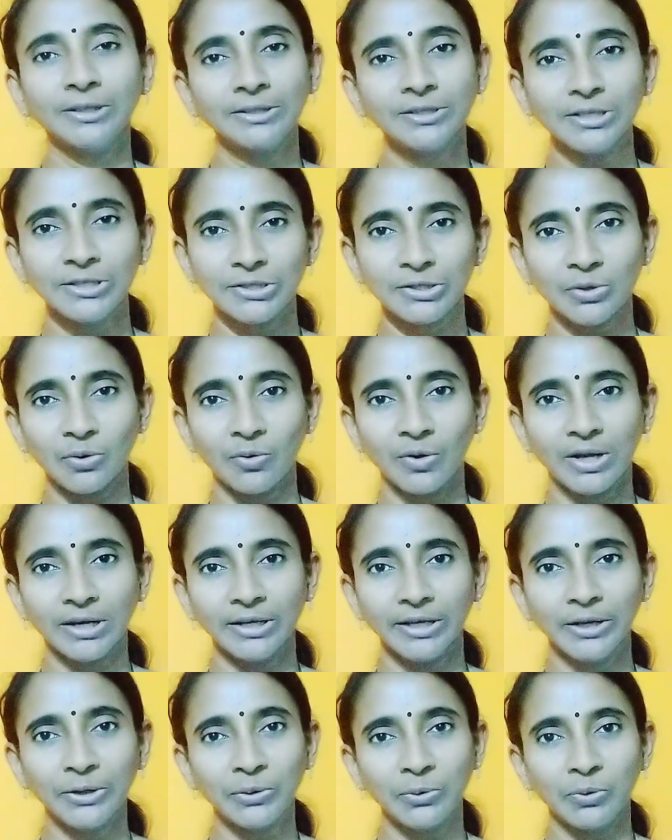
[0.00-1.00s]
తీసుకోవాలి
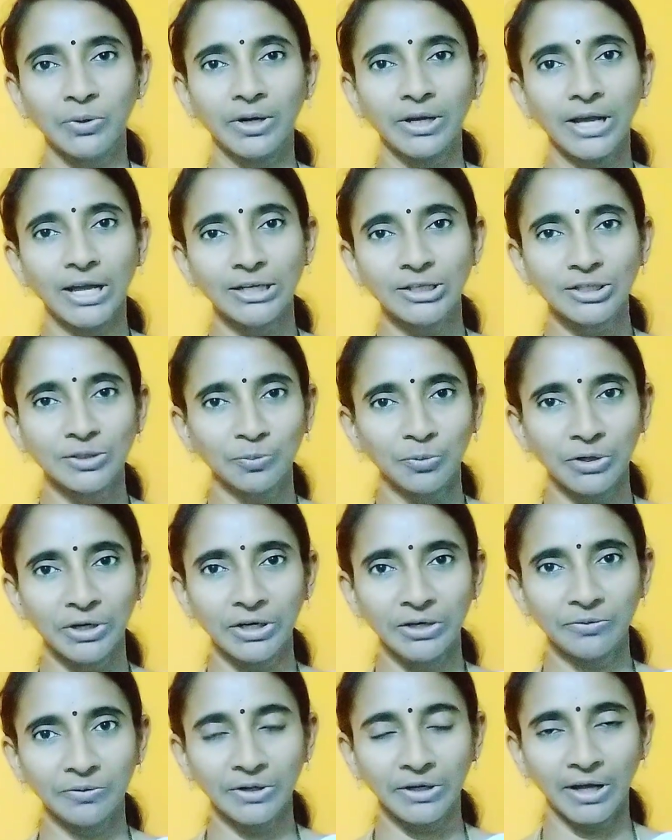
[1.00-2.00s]
ఎక్కువగా కాల్షియం
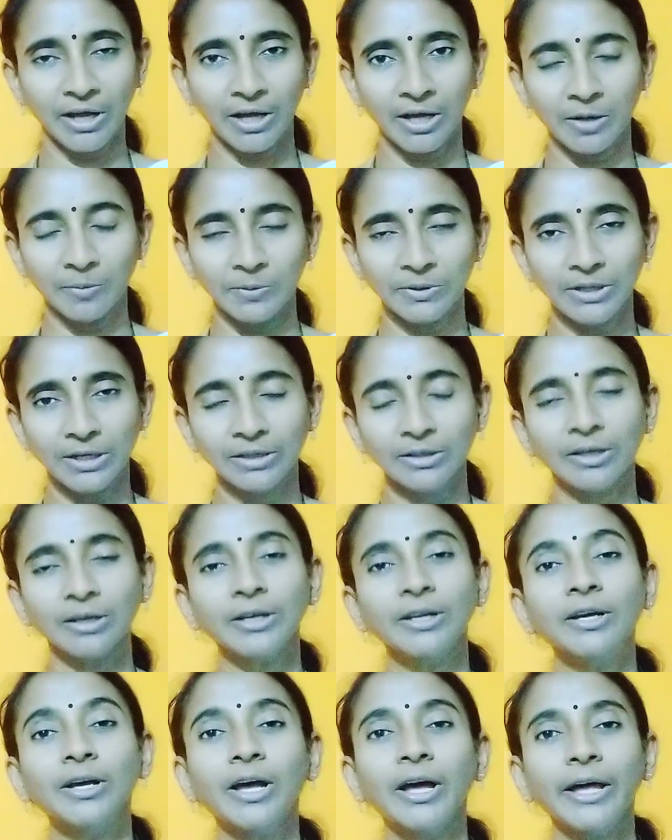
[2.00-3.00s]
ఉండేటువంటి ఆహార పదార్థాలు
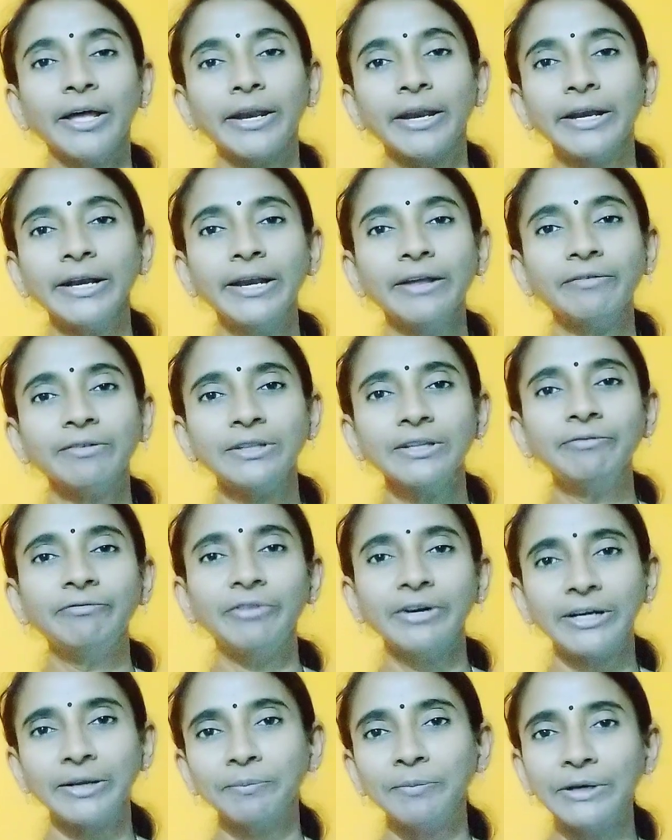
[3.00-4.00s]
రెండవది
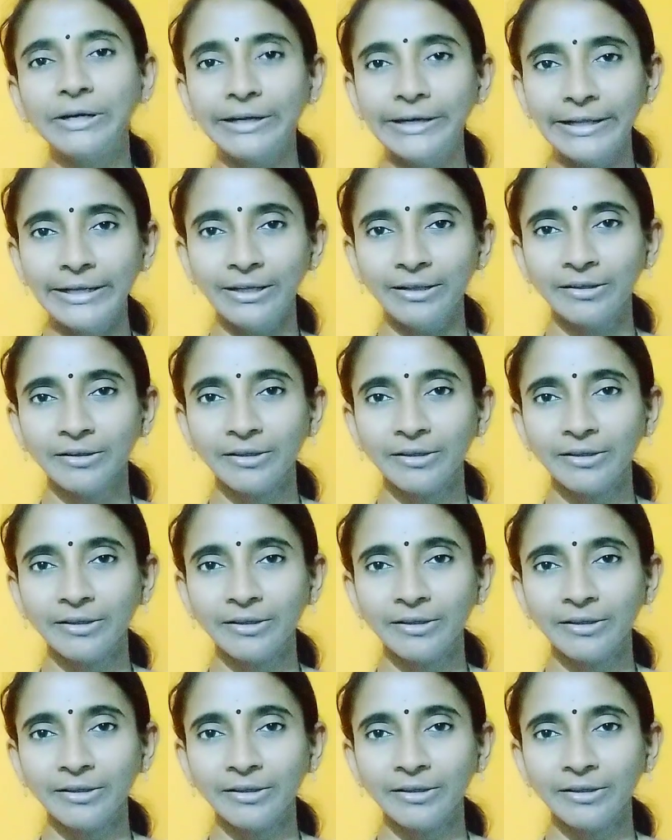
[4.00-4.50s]
విటమిన్ డి